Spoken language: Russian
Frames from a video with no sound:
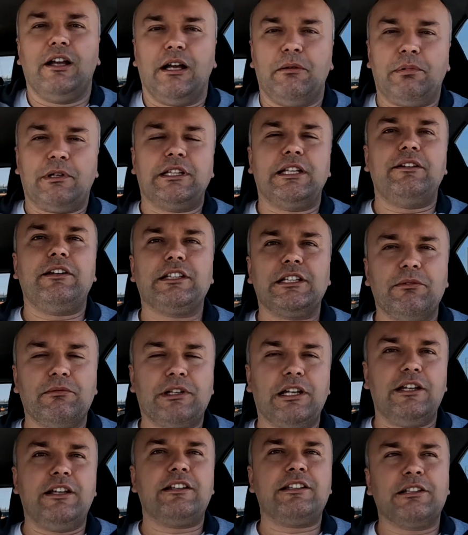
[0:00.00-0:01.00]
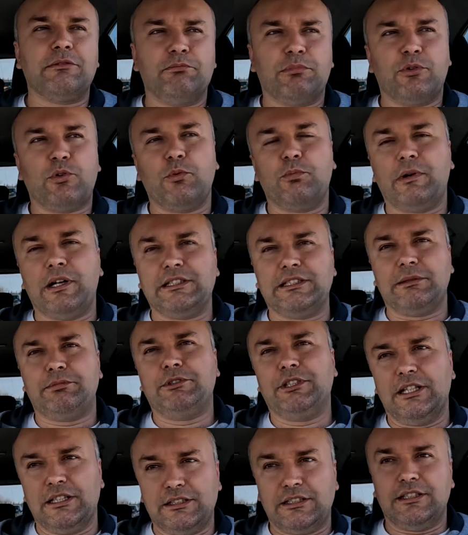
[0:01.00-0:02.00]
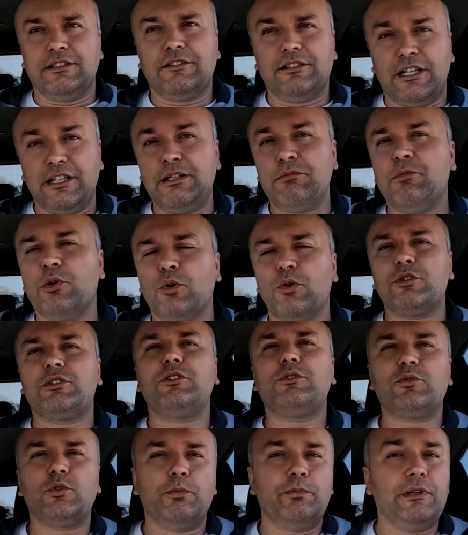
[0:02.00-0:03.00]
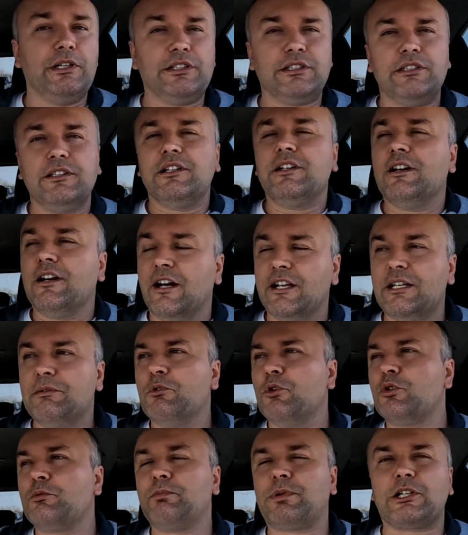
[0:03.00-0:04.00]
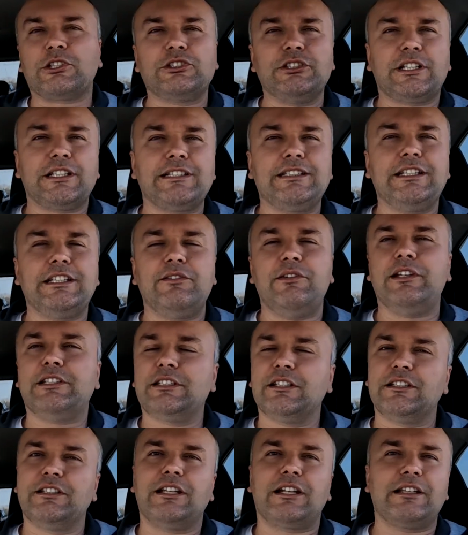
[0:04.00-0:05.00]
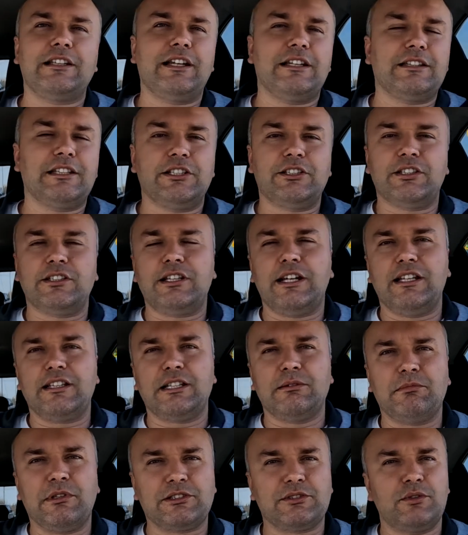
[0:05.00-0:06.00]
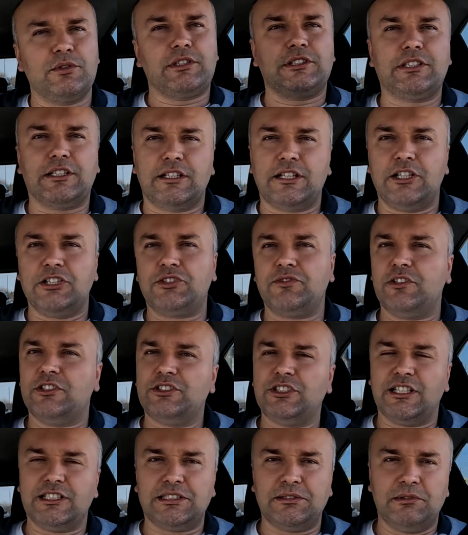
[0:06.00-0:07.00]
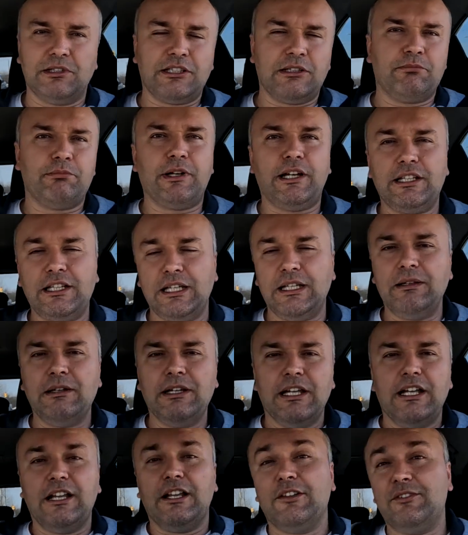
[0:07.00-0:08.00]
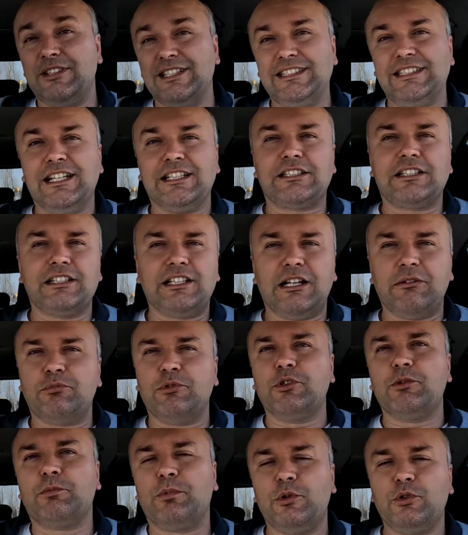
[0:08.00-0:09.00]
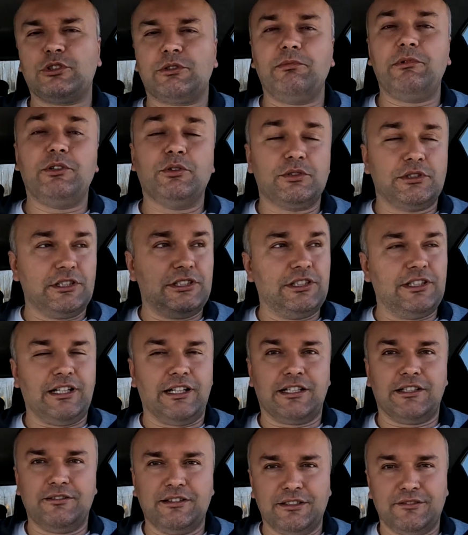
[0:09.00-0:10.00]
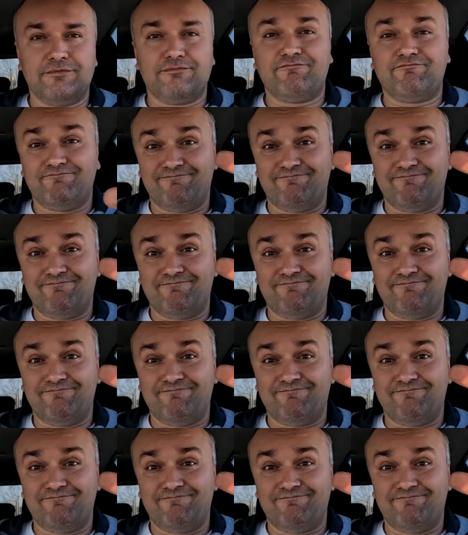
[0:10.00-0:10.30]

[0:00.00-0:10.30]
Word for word: Обыкновенным клиентам покупать запчасти. Они могут их купить, они могут прошерстить весь интернет, начиная от Амазона, заканчивая частными компаниями. Везде цена будет плюс-минус одинаковая.